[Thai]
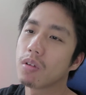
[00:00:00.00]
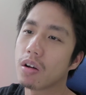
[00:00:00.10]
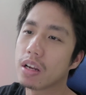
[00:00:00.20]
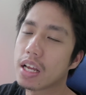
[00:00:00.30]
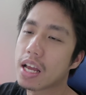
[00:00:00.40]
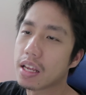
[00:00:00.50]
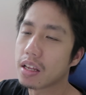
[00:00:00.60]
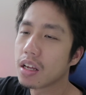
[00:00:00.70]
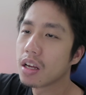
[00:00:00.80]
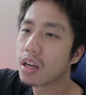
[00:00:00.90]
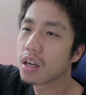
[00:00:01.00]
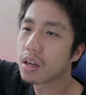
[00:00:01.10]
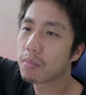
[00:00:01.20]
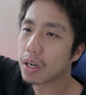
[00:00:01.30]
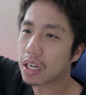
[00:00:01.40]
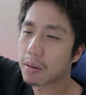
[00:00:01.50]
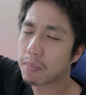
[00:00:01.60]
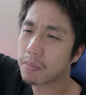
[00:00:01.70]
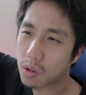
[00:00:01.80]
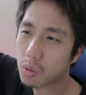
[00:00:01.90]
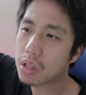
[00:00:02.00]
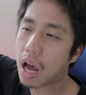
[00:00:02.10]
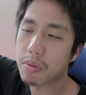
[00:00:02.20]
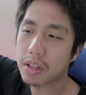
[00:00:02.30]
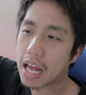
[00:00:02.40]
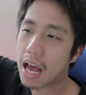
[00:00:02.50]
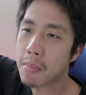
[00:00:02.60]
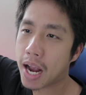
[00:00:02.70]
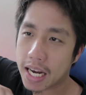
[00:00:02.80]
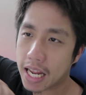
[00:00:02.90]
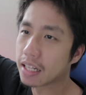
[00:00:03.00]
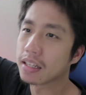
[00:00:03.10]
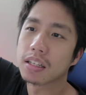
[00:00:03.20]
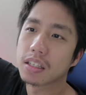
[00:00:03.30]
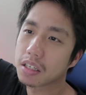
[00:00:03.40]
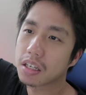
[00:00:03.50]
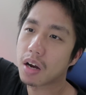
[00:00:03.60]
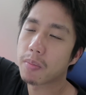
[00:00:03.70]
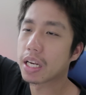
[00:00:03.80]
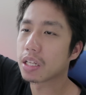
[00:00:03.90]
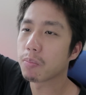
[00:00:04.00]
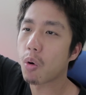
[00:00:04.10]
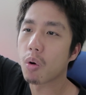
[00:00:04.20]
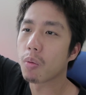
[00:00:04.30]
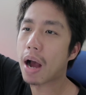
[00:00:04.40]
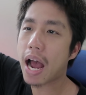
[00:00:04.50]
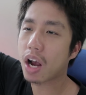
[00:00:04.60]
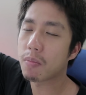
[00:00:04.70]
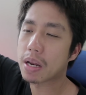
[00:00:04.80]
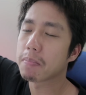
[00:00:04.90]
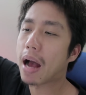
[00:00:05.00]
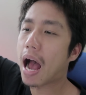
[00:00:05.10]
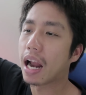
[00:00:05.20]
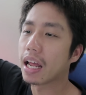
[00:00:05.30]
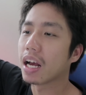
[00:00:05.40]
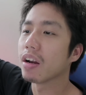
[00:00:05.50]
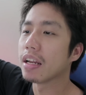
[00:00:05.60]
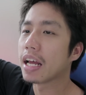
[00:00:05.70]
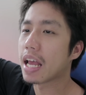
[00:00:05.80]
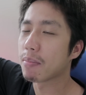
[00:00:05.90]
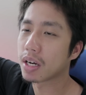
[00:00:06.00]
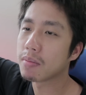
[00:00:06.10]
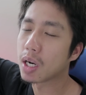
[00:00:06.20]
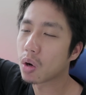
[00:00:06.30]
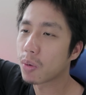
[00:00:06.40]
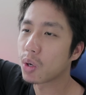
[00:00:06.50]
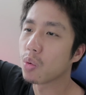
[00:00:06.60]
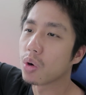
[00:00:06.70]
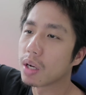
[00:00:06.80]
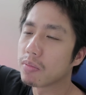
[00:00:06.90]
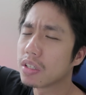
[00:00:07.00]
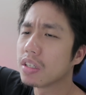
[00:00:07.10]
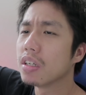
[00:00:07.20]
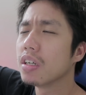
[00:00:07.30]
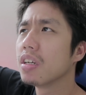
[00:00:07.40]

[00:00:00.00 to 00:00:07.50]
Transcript: คราวนี้ไอ้เหมือนกับลูกสาวปริศนาแม่งกระเด็นเข้าไปในพงไม้เข้าไปในป่าเลยคราวนี้นางเอกมันก็เหมือนลงไปดูนะครับซึ่ง